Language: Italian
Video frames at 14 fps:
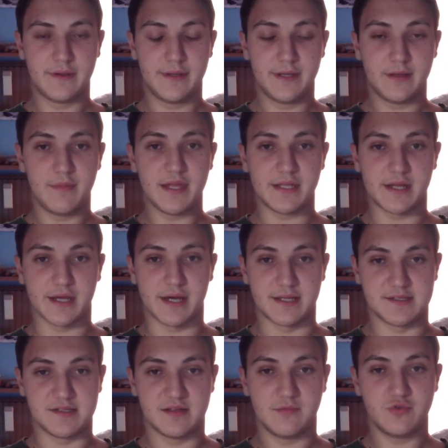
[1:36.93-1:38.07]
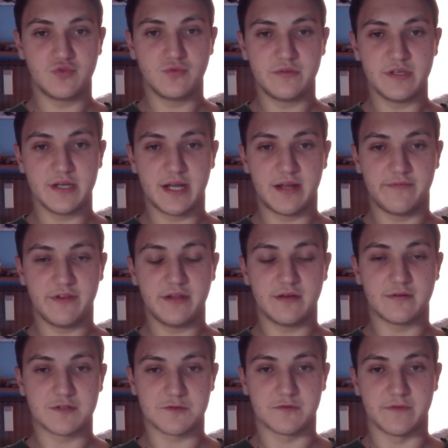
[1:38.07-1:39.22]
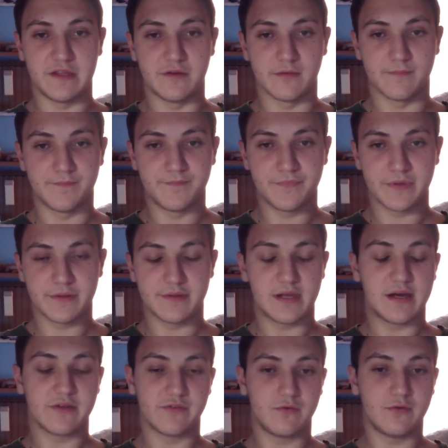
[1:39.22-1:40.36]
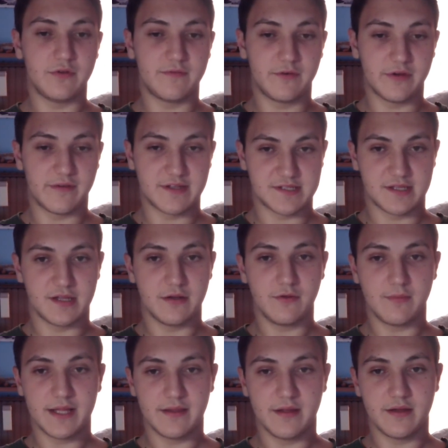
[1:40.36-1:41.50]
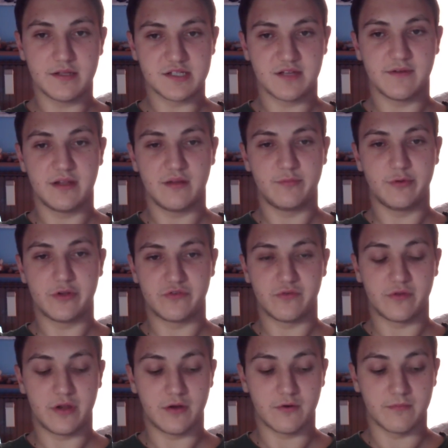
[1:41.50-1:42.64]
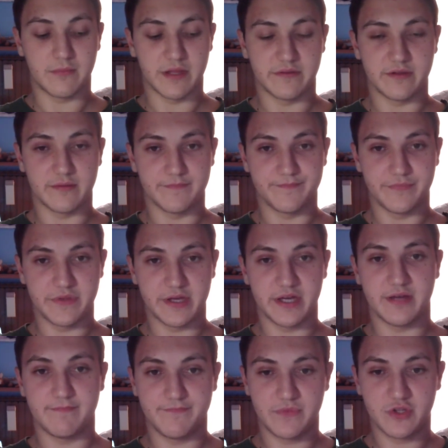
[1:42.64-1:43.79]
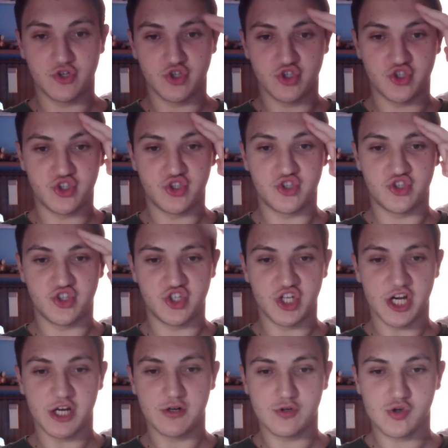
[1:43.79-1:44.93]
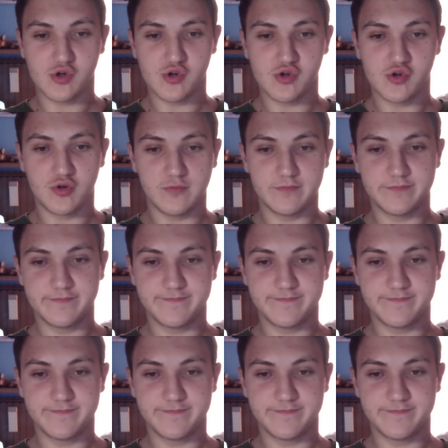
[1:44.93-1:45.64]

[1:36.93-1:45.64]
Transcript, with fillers: Bene ragazzi, siamo giunti alla fine di questo video. Nel caso in cui voi aveste delle domande, scrivetele pure sotto nei commenti. E ciao!